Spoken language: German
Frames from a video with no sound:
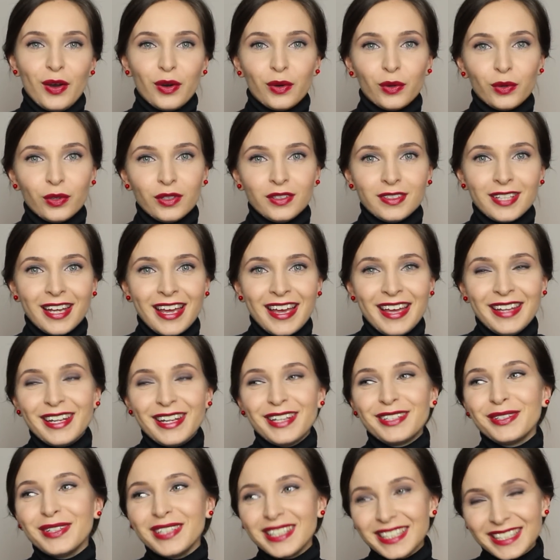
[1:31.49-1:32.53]
Und
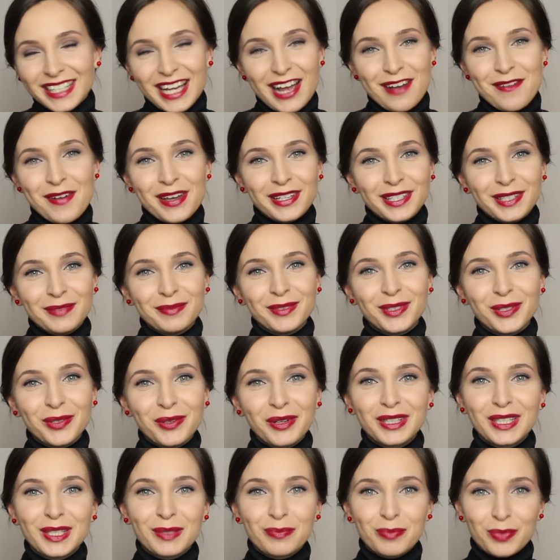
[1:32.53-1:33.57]
natürlich kann man dem
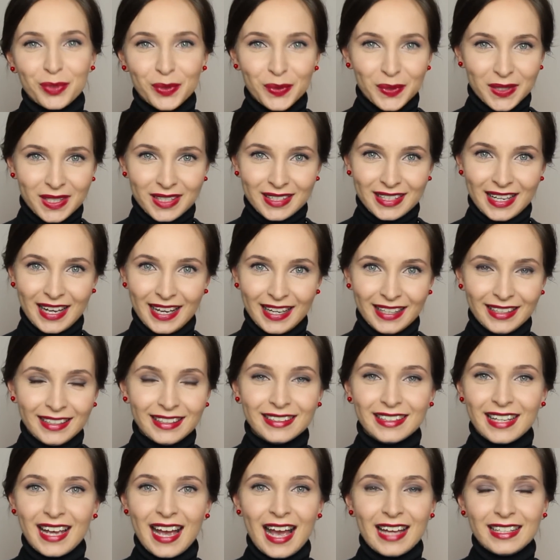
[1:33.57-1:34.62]
Jungen nicht böse
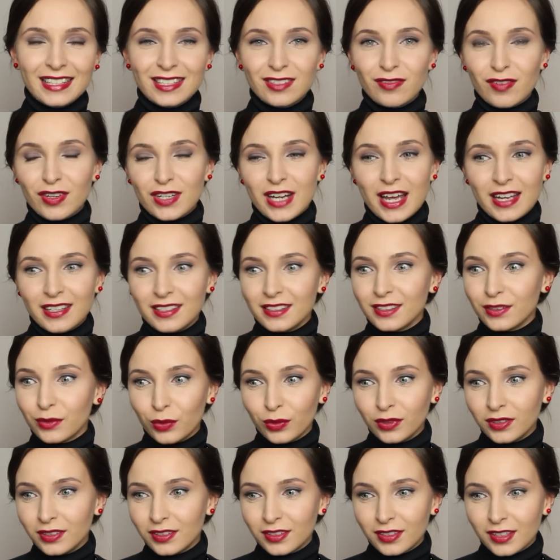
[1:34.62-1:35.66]
sein. Der hat es wahrscheinlich
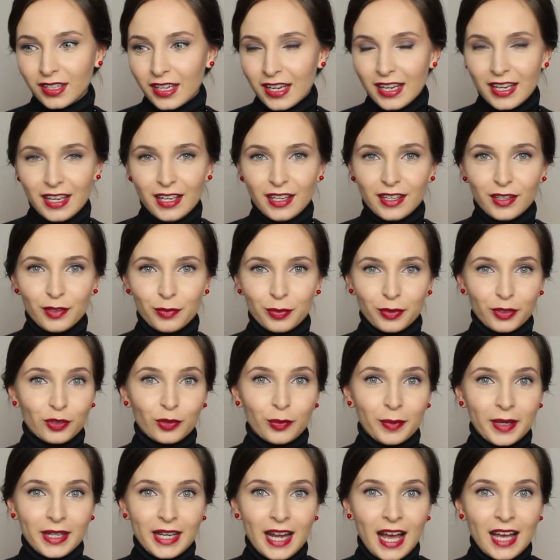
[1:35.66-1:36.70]
ohne äh,
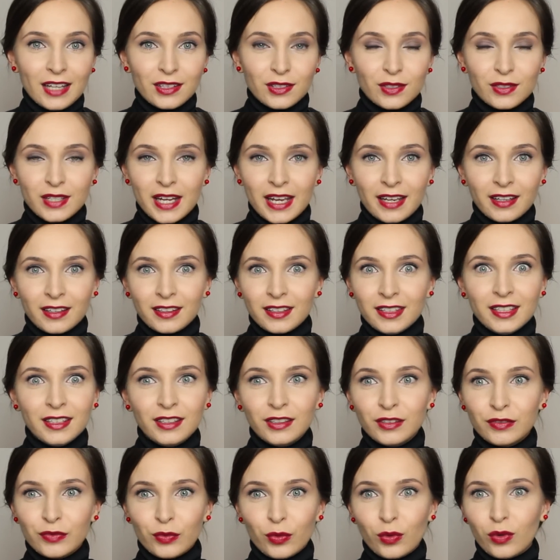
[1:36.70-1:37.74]
darüber nachzudenken
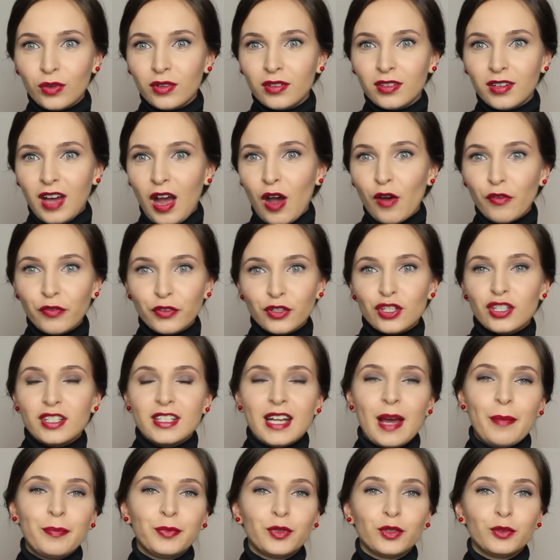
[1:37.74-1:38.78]
irgendwo
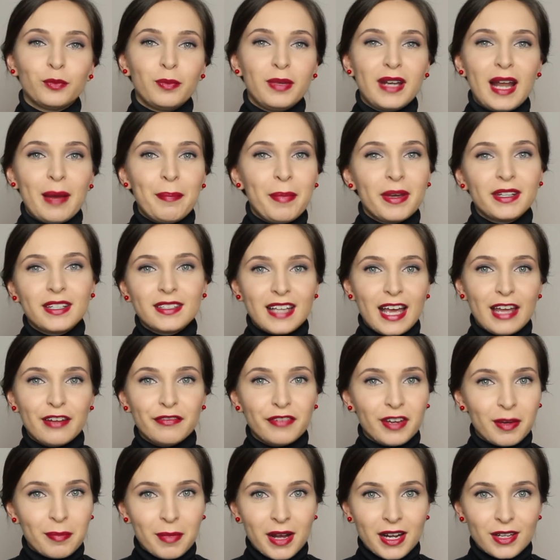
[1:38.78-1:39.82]
aufgeschnappt und plappert es
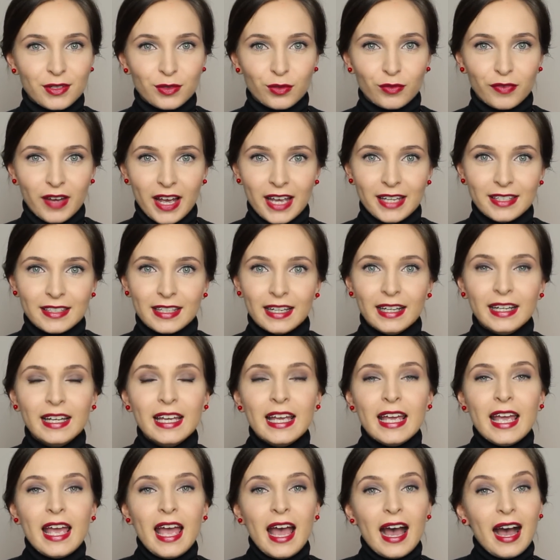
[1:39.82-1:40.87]
einfach mal so weiter.
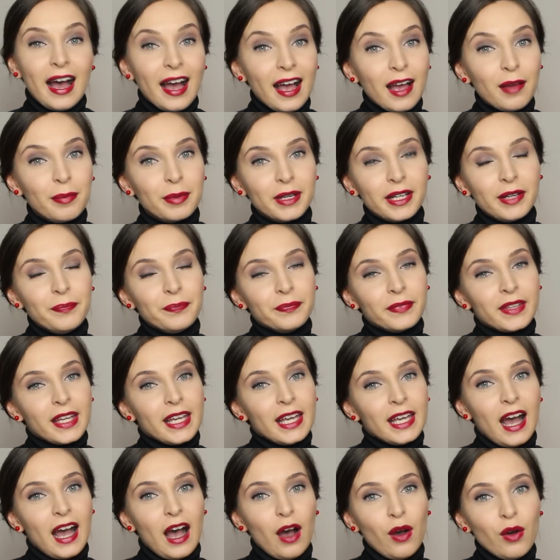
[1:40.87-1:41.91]
Aber
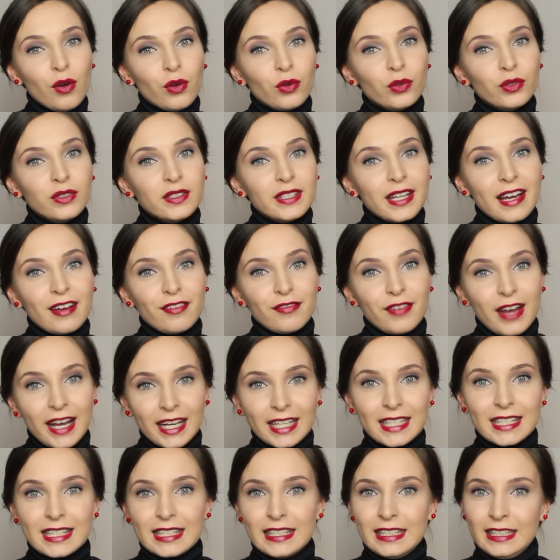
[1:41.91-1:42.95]
auch unter
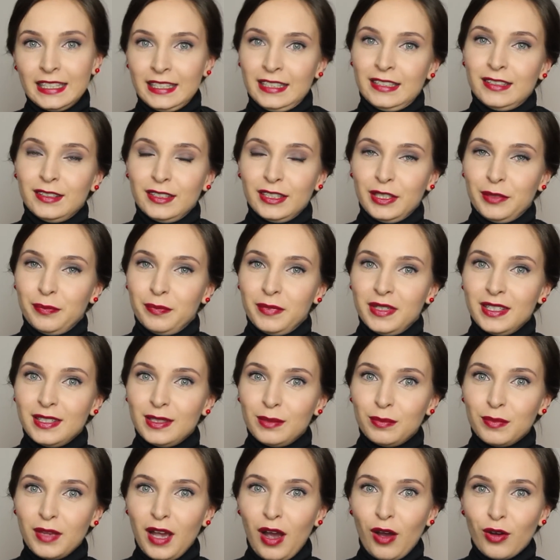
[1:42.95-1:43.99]
Erwachsenen ähm,
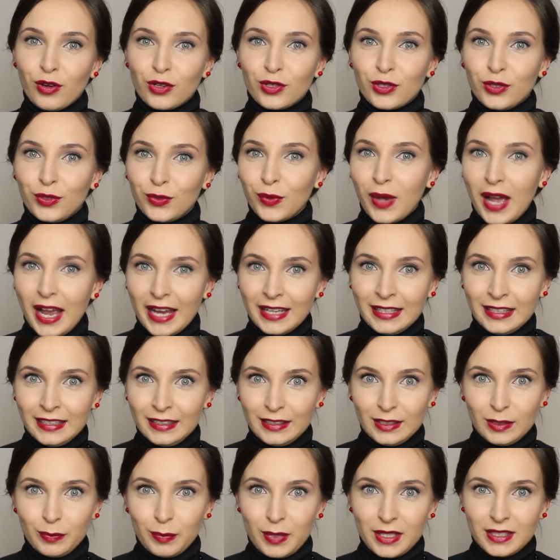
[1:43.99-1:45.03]
ist mir auch schon so
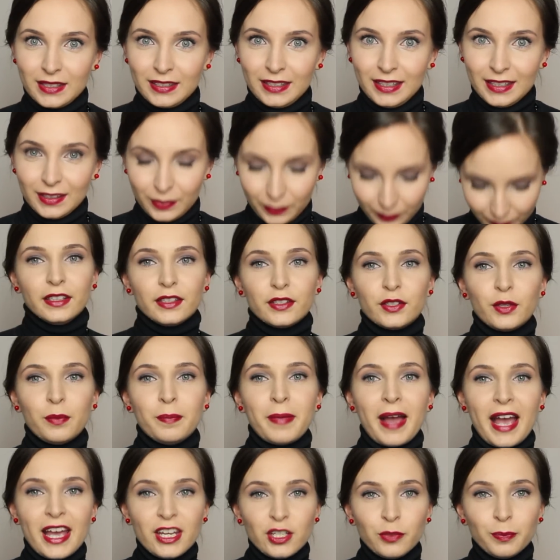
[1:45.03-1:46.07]
einiges passiert. Zum
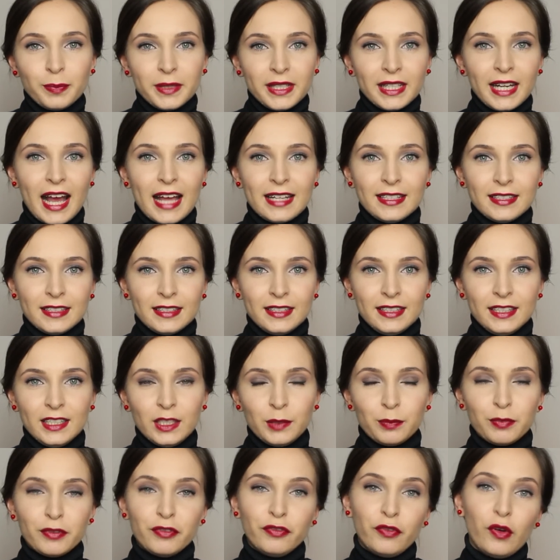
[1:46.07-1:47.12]
Beispiel hatte
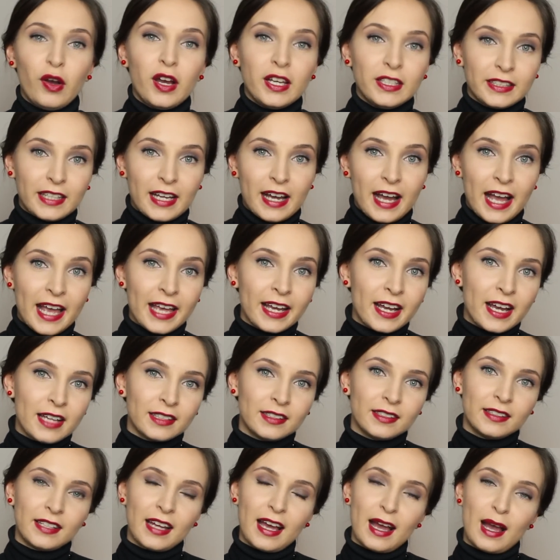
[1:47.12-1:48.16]
ich, bevor ich
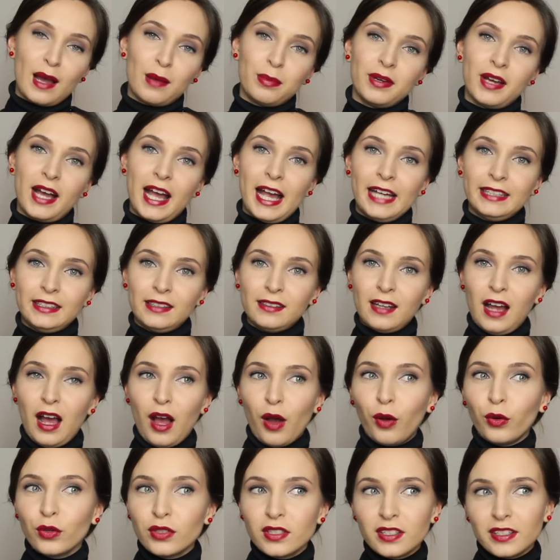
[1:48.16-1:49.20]
geheiratet habe, einen
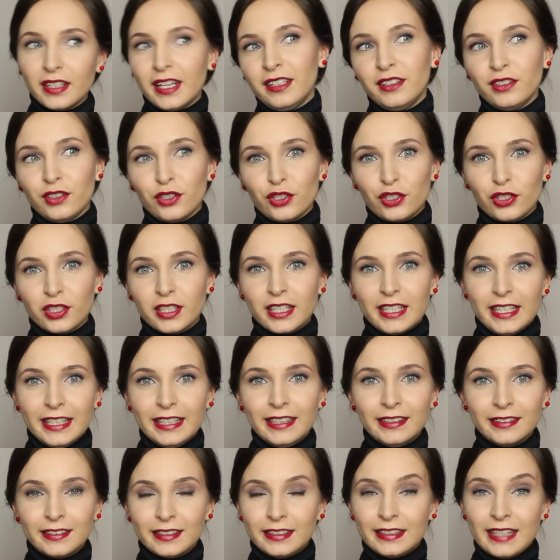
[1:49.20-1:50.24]
ausländisch
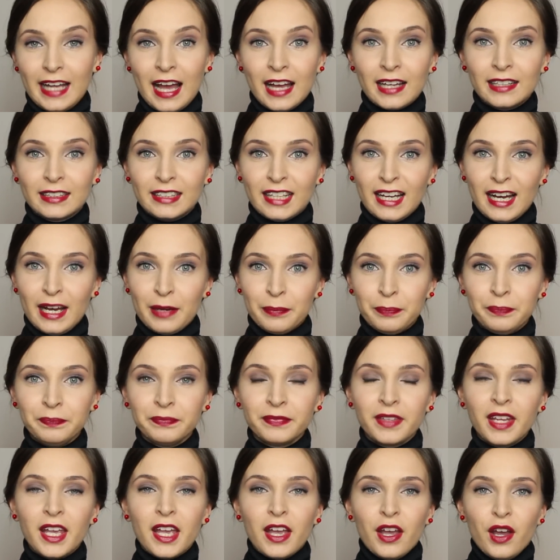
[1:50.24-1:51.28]
klingenden Nachnamen.